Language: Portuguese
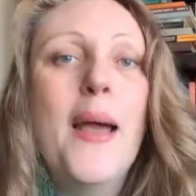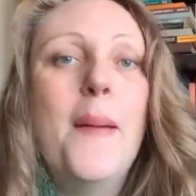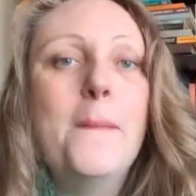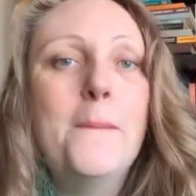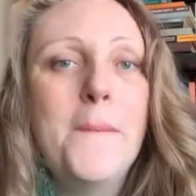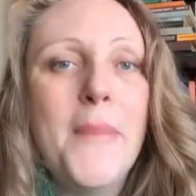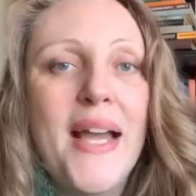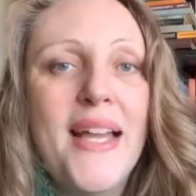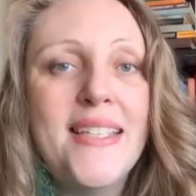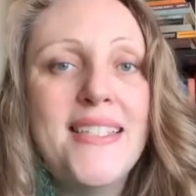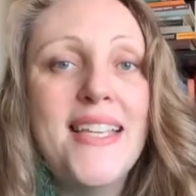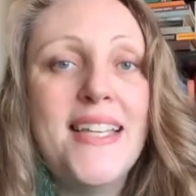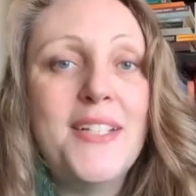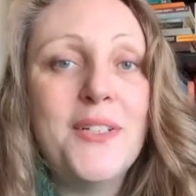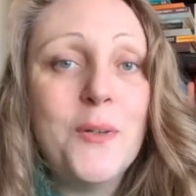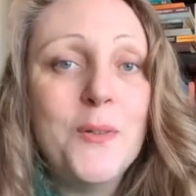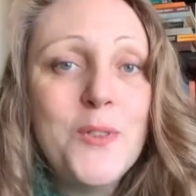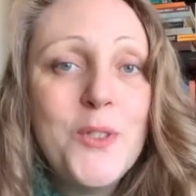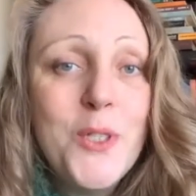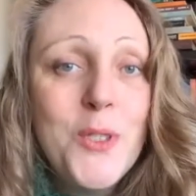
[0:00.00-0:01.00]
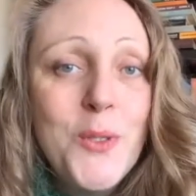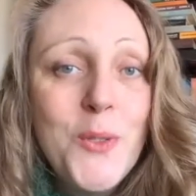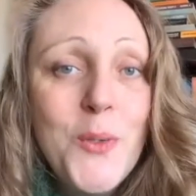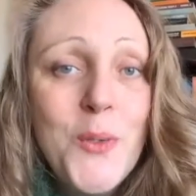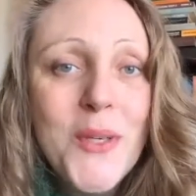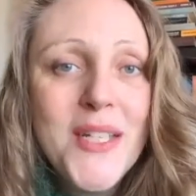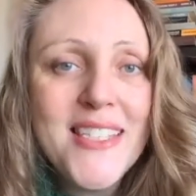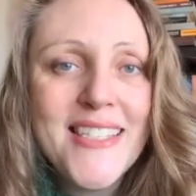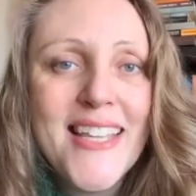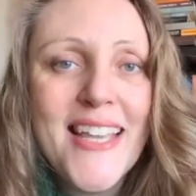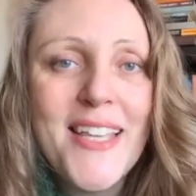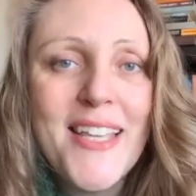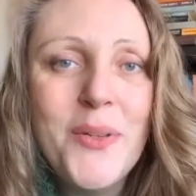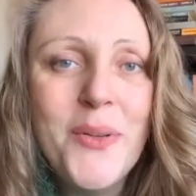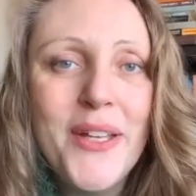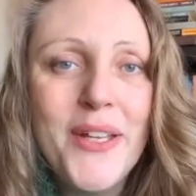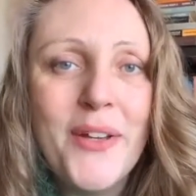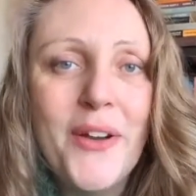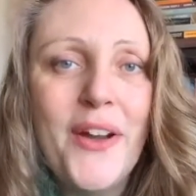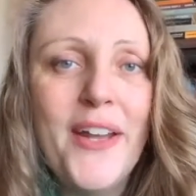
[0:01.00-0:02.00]
Mas ele continua sendo
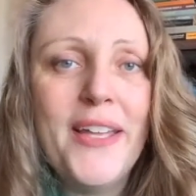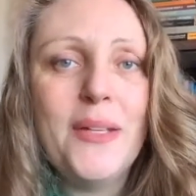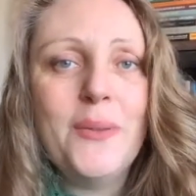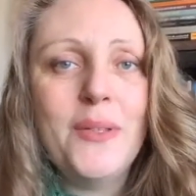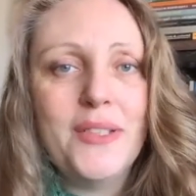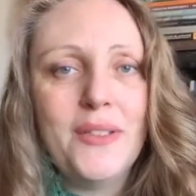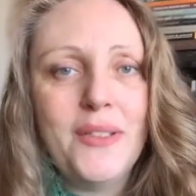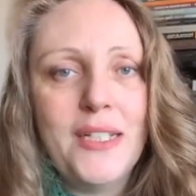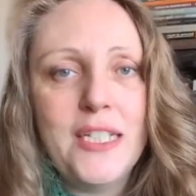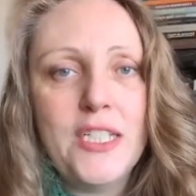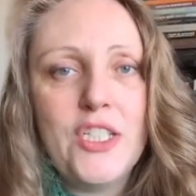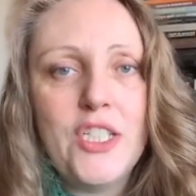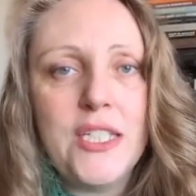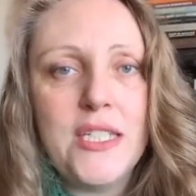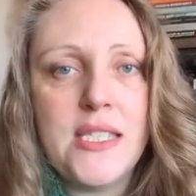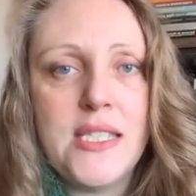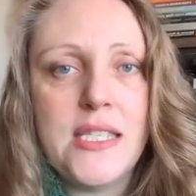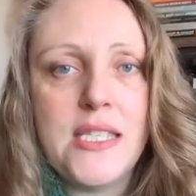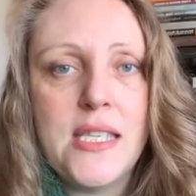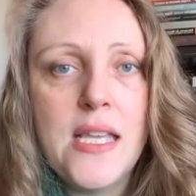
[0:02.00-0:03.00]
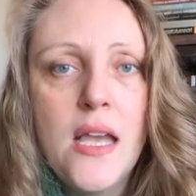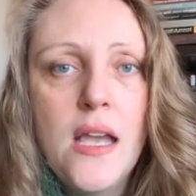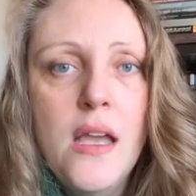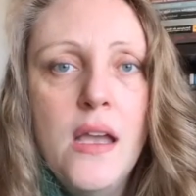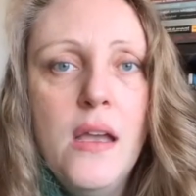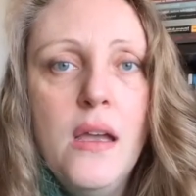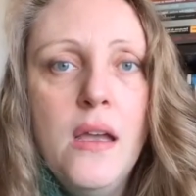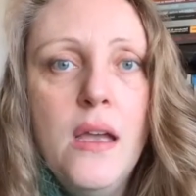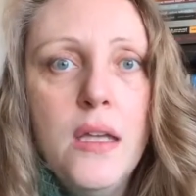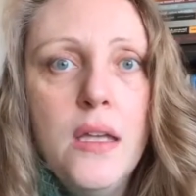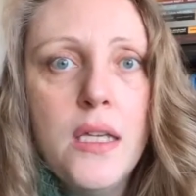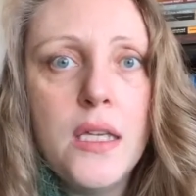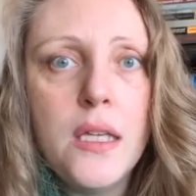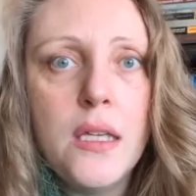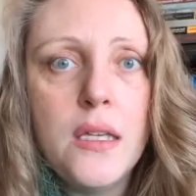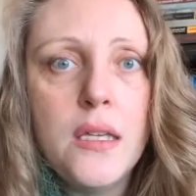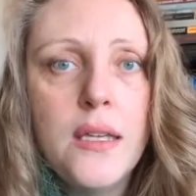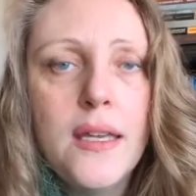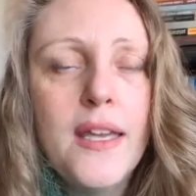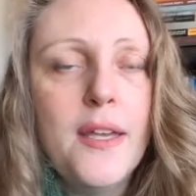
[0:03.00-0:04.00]
herói quando ele diz,
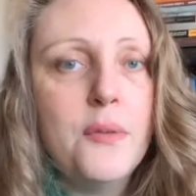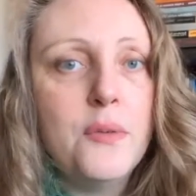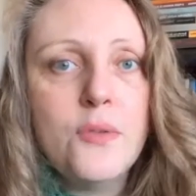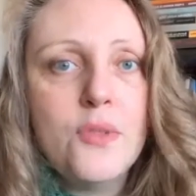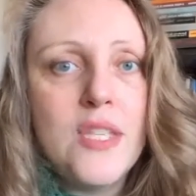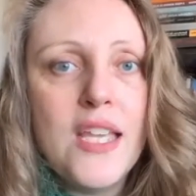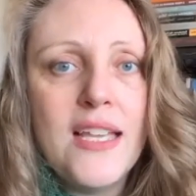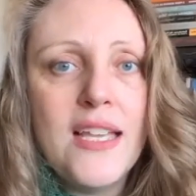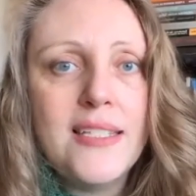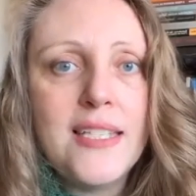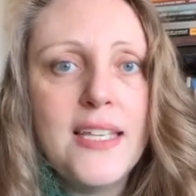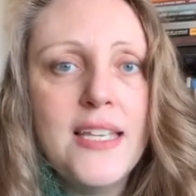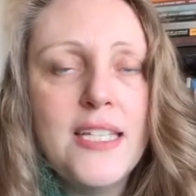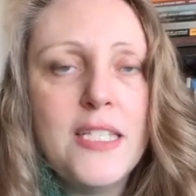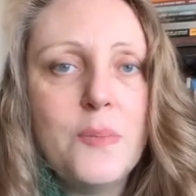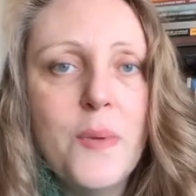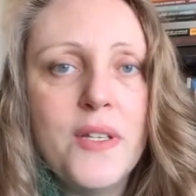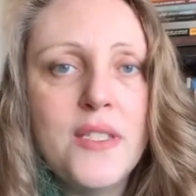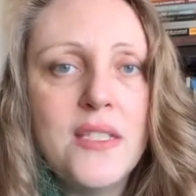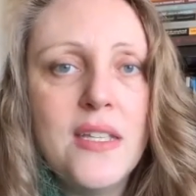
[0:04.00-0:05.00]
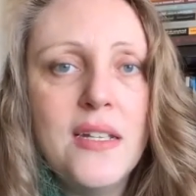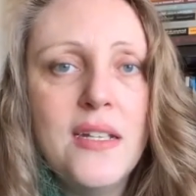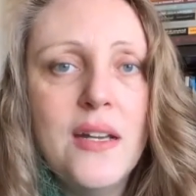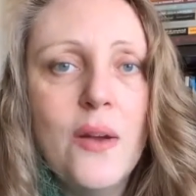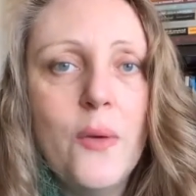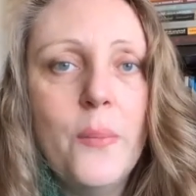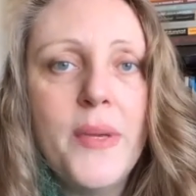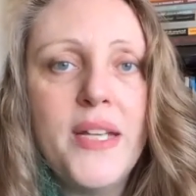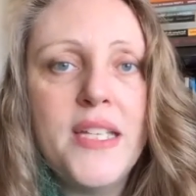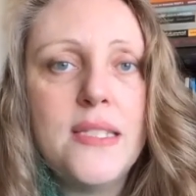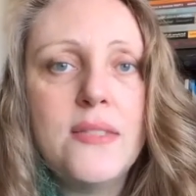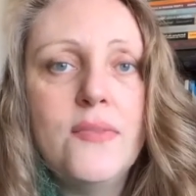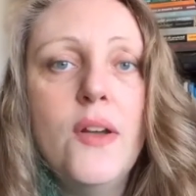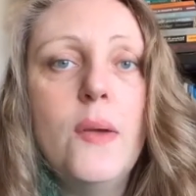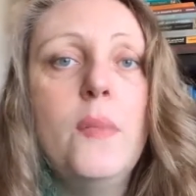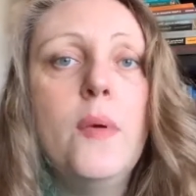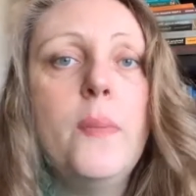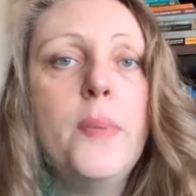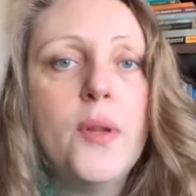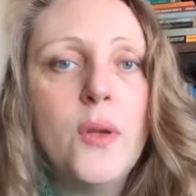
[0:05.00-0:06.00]
e eu não sei essa resposta não, mas
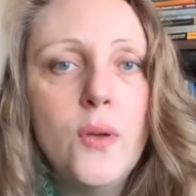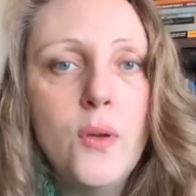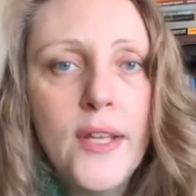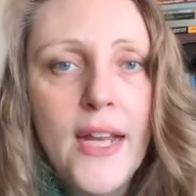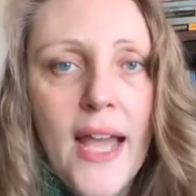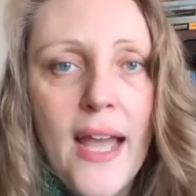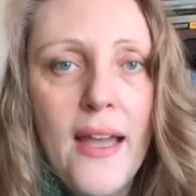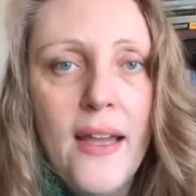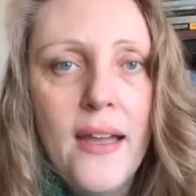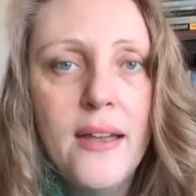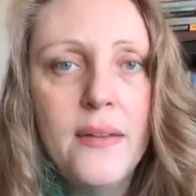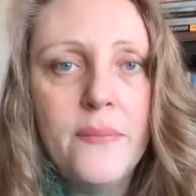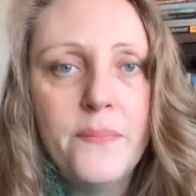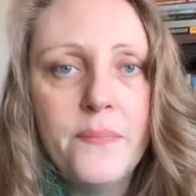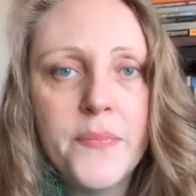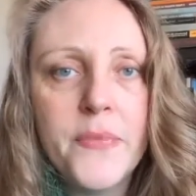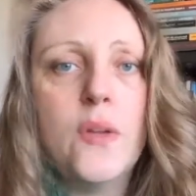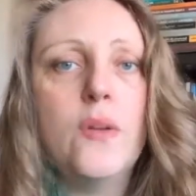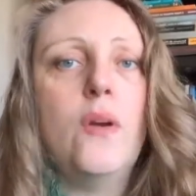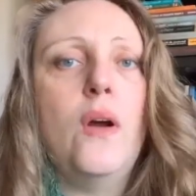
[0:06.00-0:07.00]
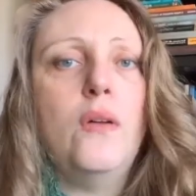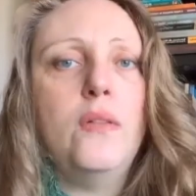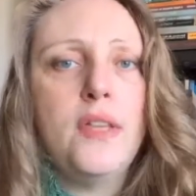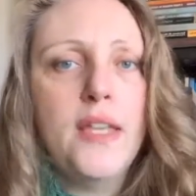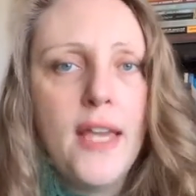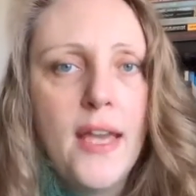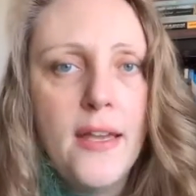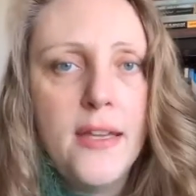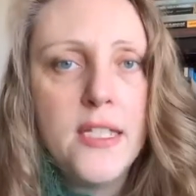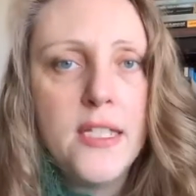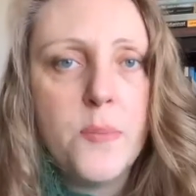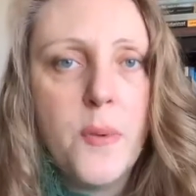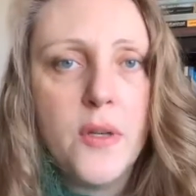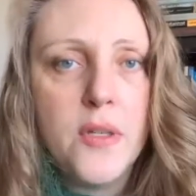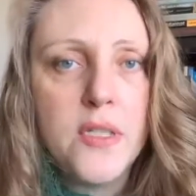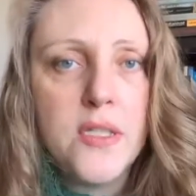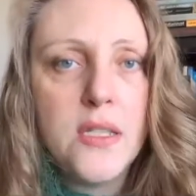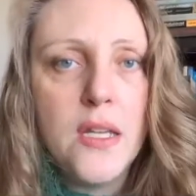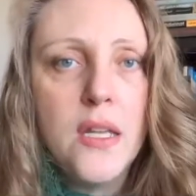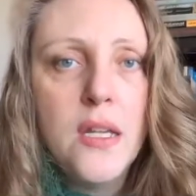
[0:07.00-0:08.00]
vamos procurar qual que é a resposta.